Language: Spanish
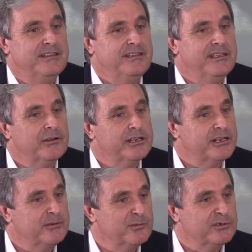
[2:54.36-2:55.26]
y ahora
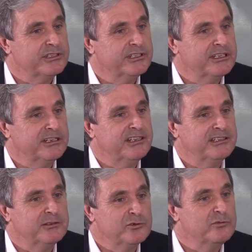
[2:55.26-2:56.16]
sabemos que,
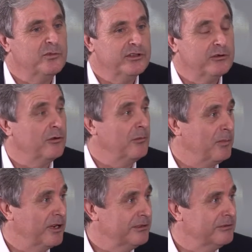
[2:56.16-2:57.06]
tenemos un modelo
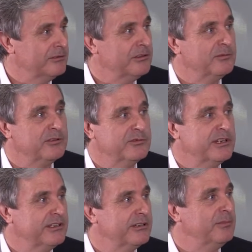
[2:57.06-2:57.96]
completo donde podemos hacer